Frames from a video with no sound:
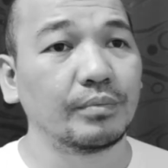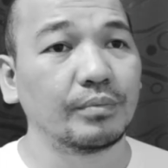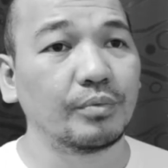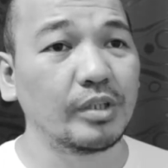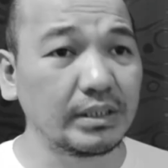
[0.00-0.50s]

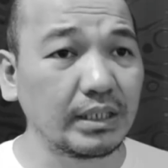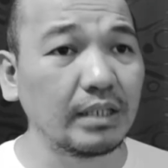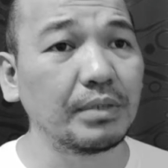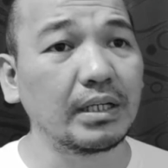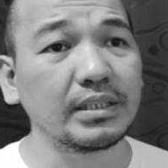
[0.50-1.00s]
Pwede
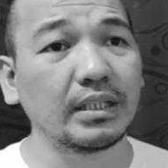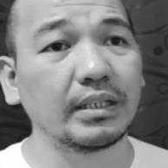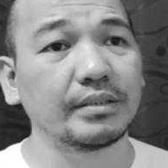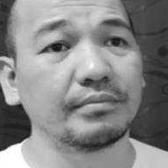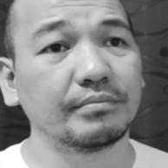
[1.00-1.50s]
silang
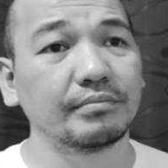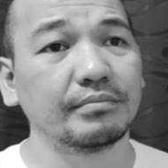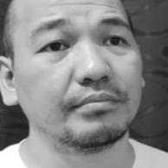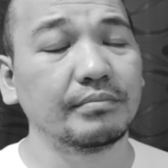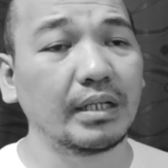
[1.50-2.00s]
magkasakit,
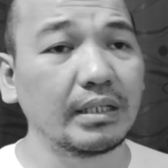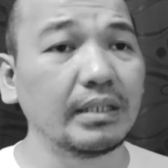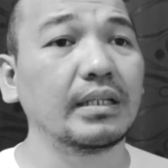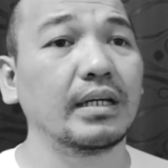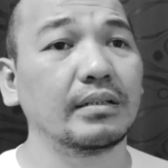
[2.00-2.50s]

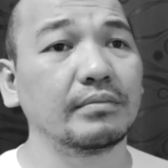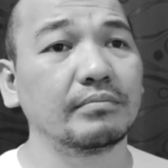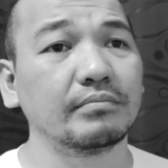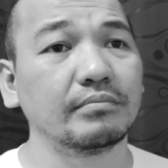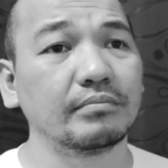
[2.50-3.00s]
manghina,
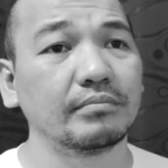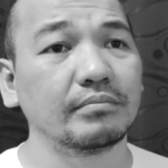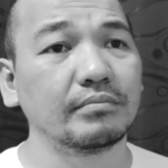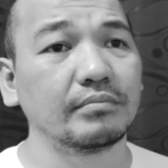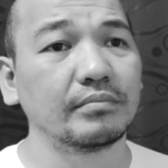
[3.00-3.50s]

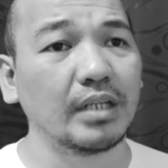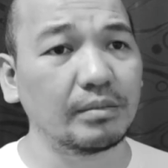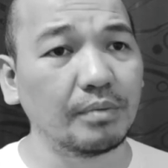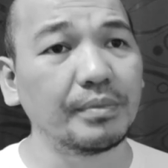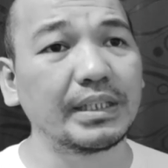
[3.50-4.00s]
at
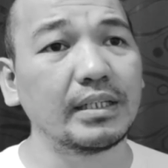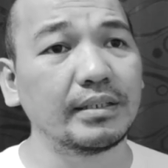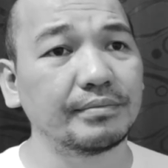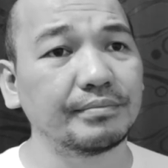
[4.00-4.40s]
mamatay.